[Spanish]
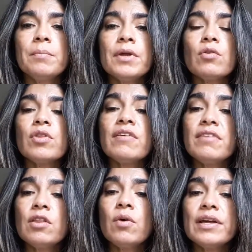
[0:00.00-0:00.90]
pero
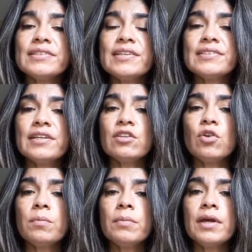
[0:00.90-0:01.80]
debido a este
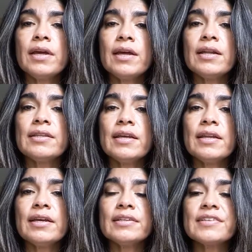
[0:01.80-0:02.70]
síndrome él
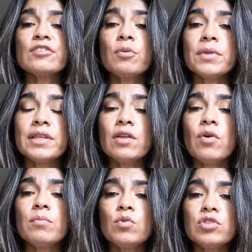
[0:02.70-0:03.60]
tiene que ser
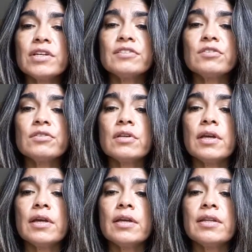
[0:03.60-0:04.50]
sometido a muchas
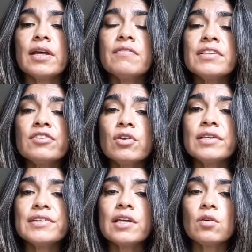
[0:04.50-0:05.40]
eh,
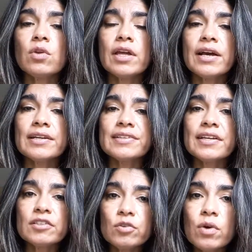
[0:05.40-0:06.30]
intervenciones quirúrgicas
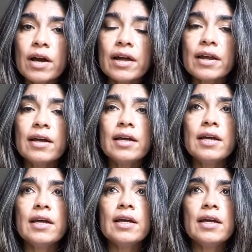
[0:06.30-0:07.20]
en su cara
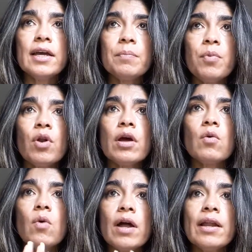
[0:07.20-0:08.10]
eh, por la
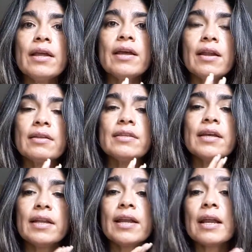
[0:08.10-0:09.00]
cual él
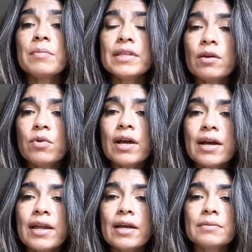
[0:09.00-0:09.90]
tiene realmente
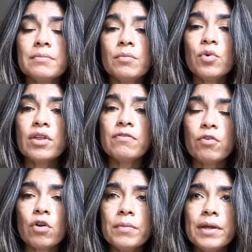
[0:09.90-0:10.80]
una cara muy
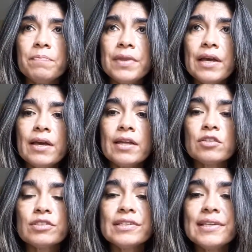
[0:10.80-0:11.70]
deforme.
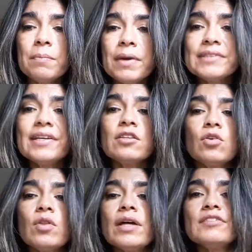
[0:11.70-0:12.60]
Entonces él pasa
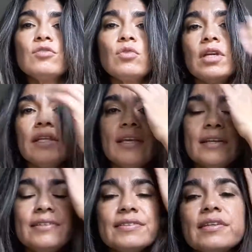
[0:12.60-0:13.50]
toda su
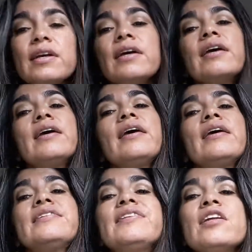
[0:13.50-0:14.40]
niñez
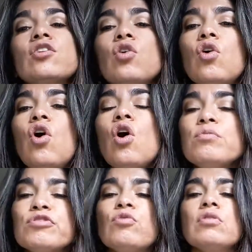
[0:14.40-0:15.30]
eh, siendo
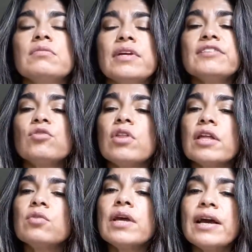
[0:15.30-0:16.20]
homeschool,
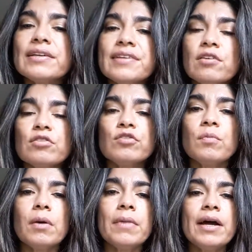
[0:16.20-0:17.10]
estudiando en casa con
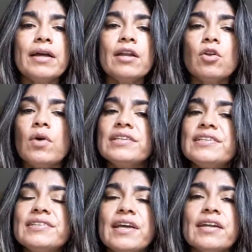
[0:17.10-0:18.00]
su mamá, él no
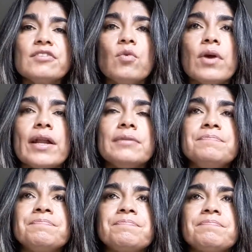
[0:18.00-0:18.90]
asiste a la escuela,
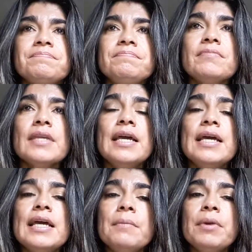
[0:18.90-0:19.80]

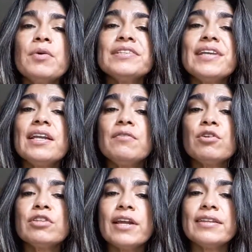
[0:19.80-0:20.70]
pero este
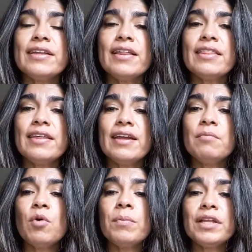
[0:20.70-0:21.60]
libro trata
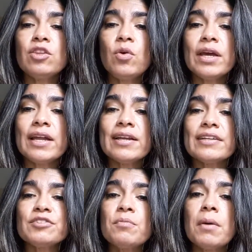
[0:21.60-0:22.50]
del momento en el
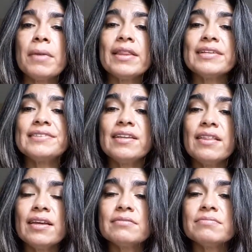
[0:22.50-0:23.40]
que su mamá
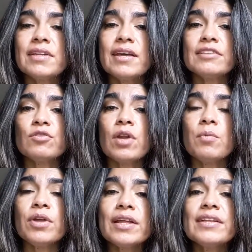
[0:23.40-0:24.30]
decide que es
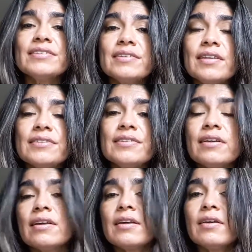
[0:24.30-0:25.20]
una buena,
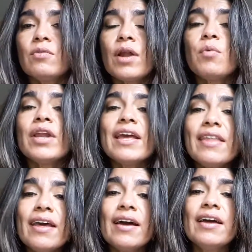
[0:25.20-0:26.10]
eh, una buena
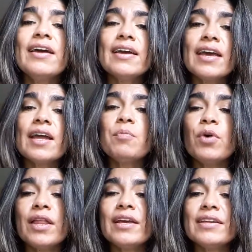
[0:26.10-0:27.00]
idea que él
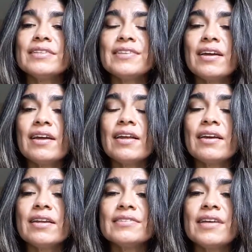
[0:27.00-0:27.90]
pueda
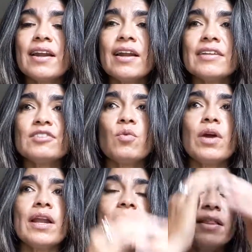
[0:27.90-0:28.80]
ingresar, a la
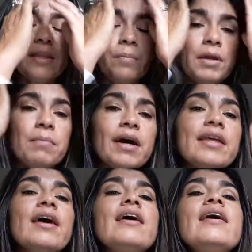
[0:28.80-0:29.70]
escuela de
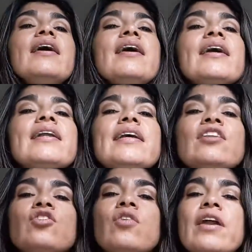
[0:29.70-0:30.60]
primaria en el
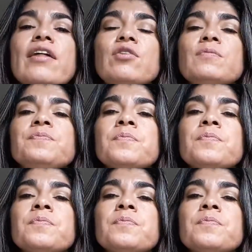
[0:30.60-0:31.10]
quinto grado.